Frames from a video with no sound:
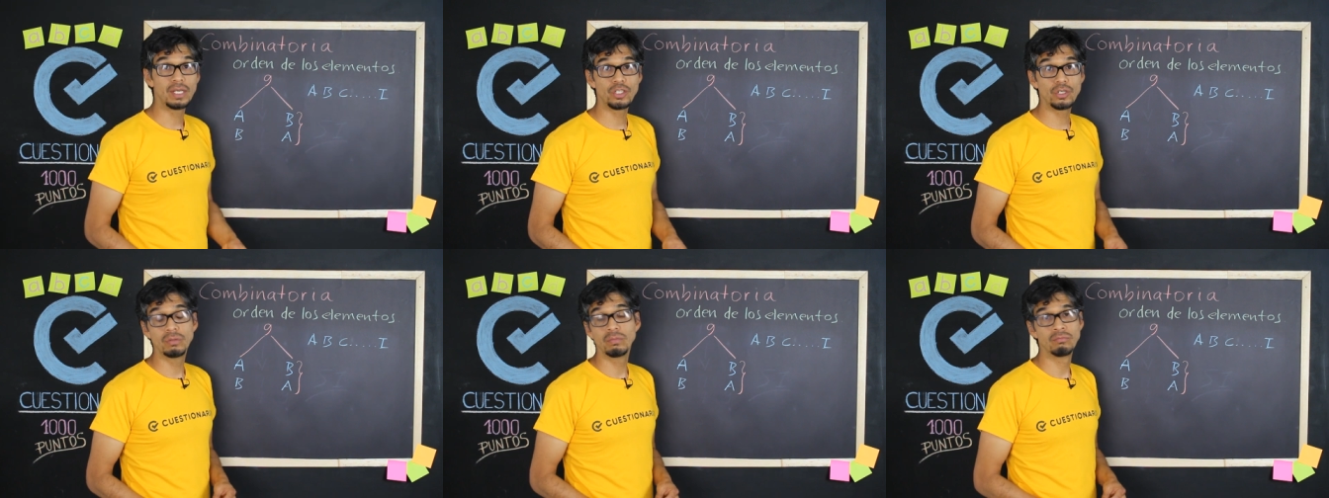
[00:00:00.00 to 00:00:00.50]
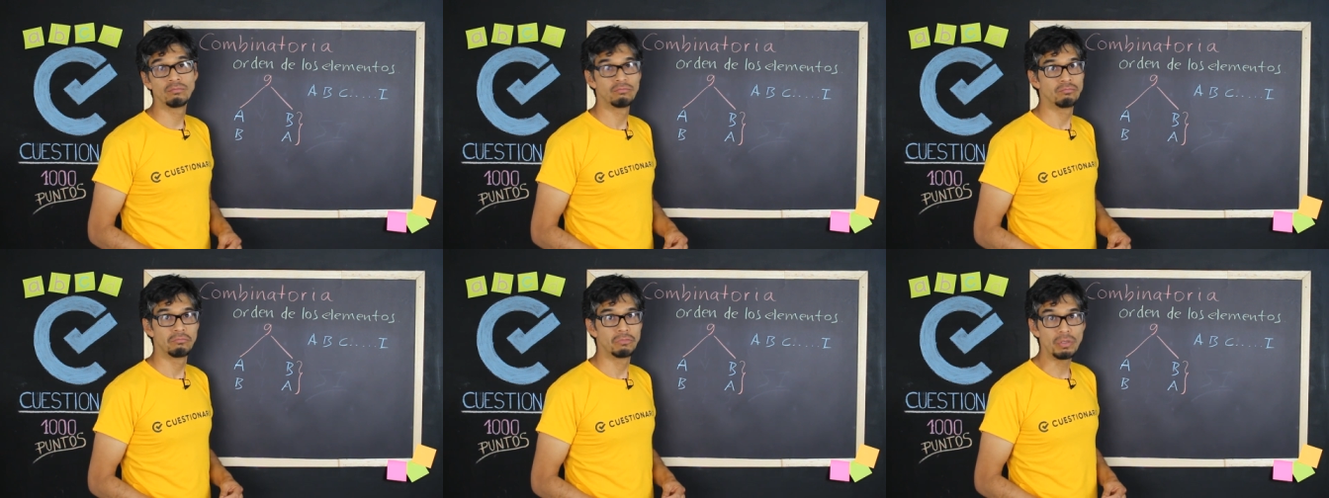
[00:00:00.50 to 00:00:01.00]
de hecho
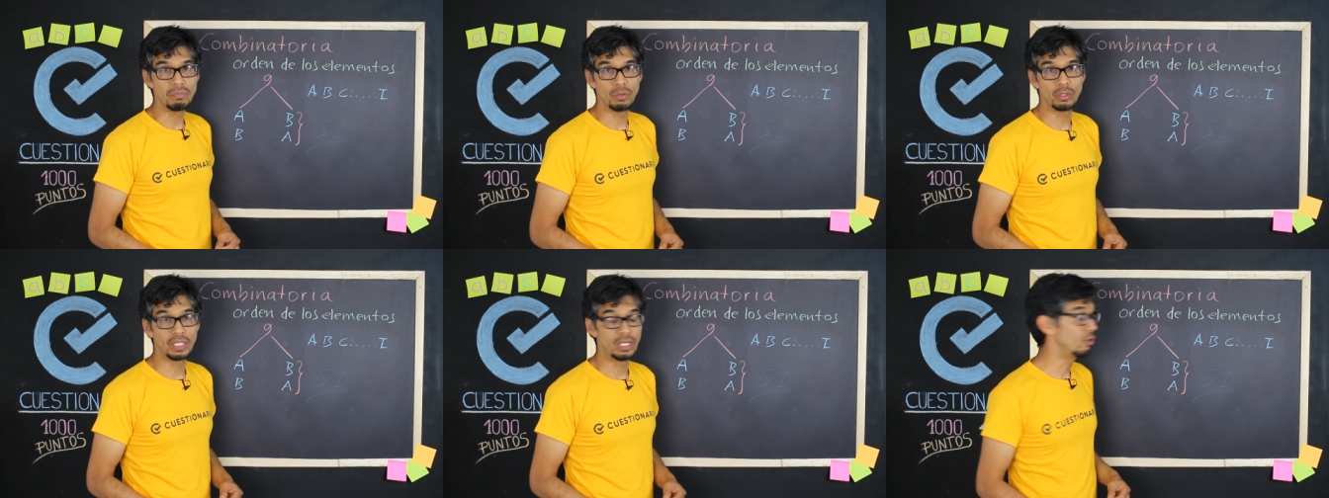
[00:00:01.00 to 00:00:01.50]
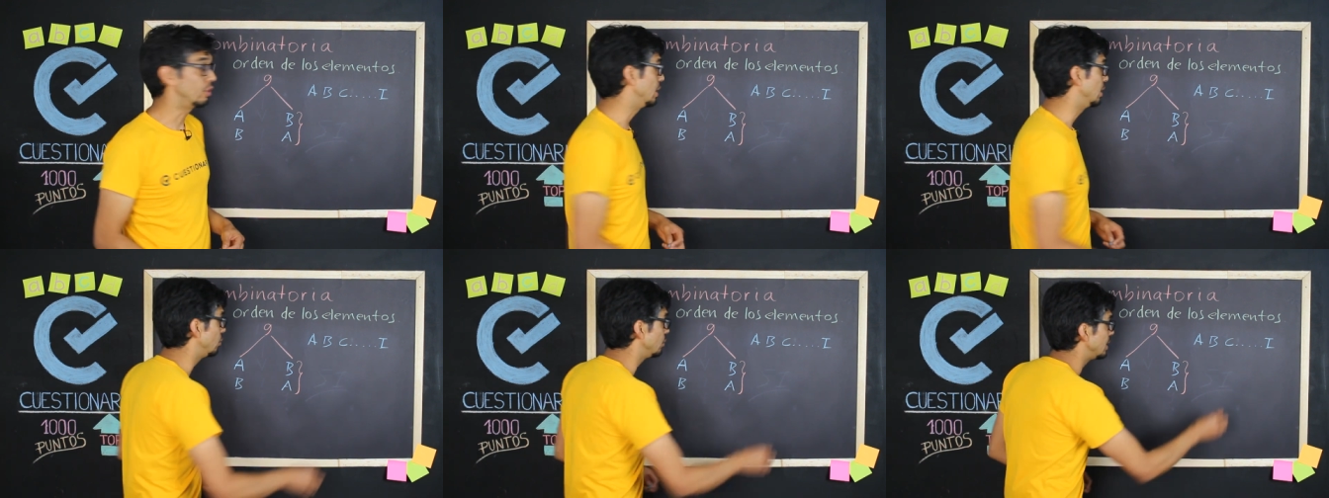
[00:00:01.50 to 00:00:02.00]
no importa el orden.